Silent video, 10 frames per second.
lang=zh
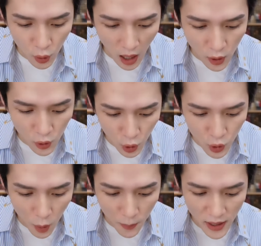幺，九
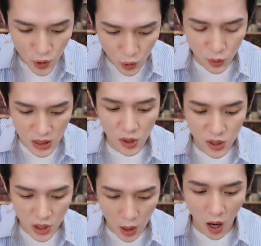九八，九九四
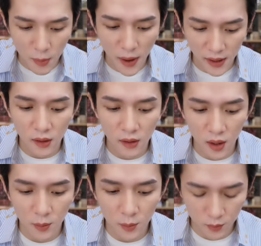会稍微好买一点点。
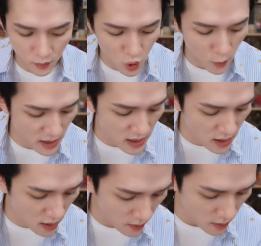是的，嗯，九八
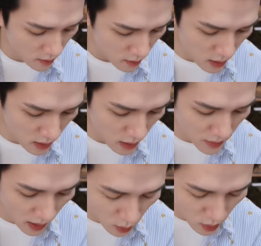七呢？刚刚他们
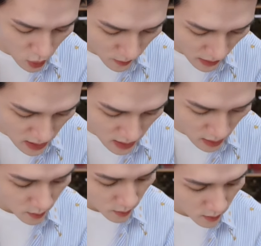拿给我的九八七
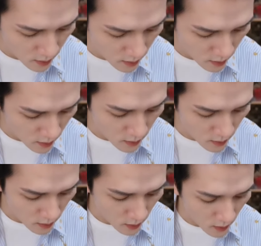呢？
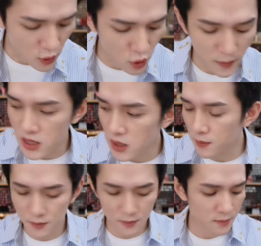啊，九八七。
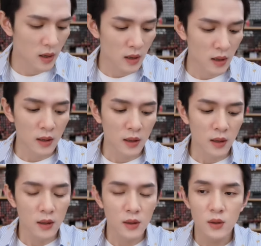你刚刚试过
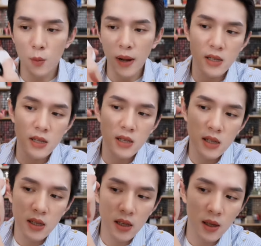很九八
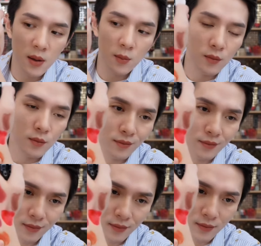七。
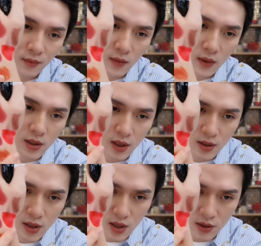这
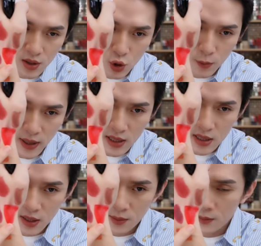这这这是九八
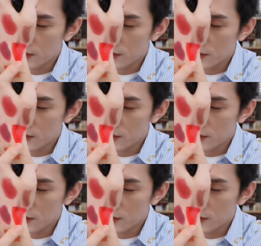七。